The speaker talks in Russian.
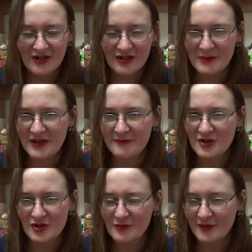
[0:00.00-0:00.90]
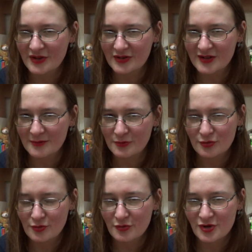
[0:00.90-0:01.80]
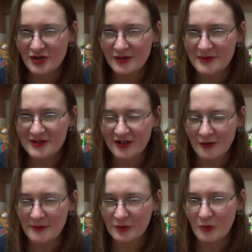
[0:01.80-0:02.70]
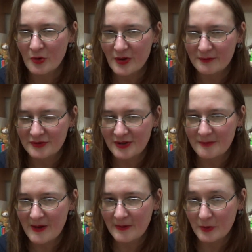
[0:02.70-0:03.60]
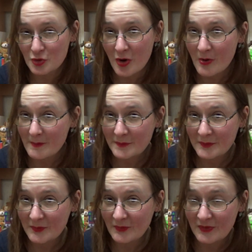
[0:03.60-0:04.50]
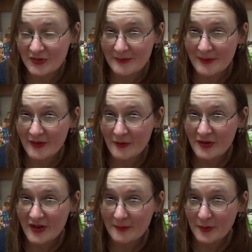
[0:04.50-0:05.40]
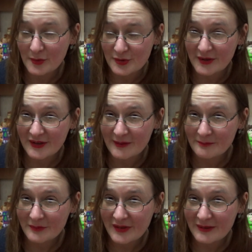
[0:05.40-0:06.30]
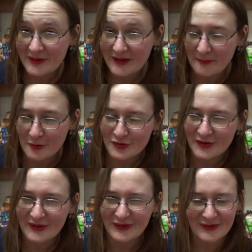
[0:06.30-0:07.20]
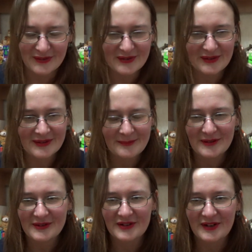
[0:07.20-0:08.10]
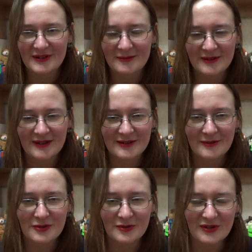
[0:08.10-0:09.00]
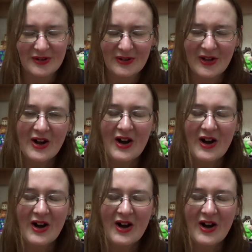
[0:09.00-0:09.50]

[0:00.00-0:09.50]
Меня вежливо в этот раз обслужили без всяких подколов, типа, ну чё, будь типа довольны обслуживанием, как в прошлый раз, когда я забирала заказ для своей тети делала.